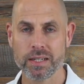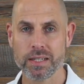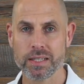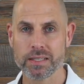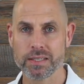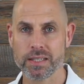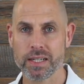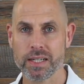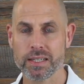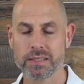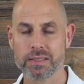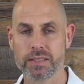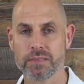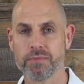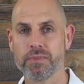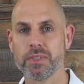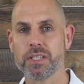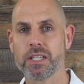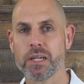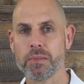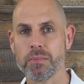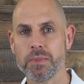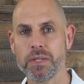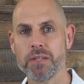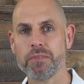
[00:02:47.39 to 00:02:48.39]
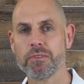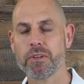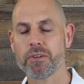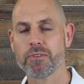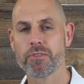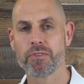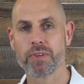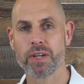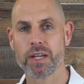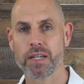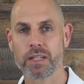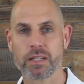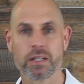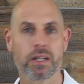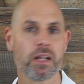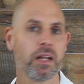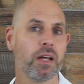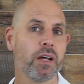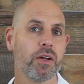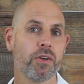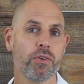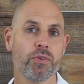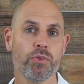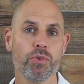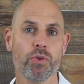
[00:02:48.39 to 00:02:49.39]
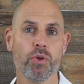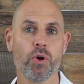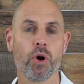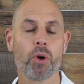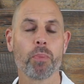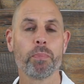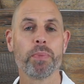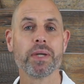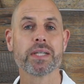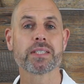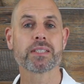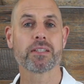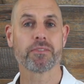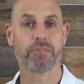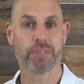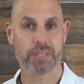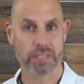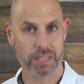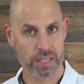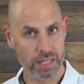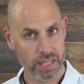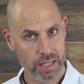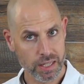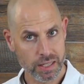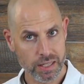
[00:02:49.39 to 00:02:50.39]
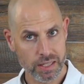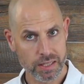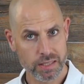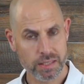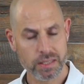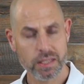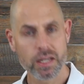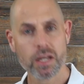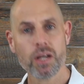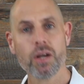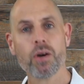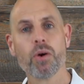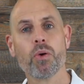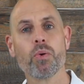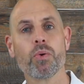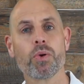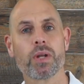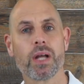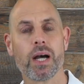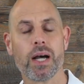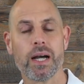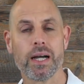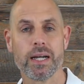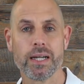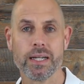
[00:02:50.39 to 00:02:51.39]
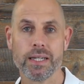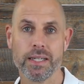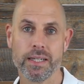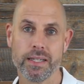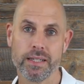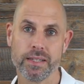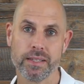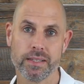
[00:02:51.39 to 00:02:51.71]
Das heißt, ein Vitamin wird vielleicht noch besser verträglich oder ein,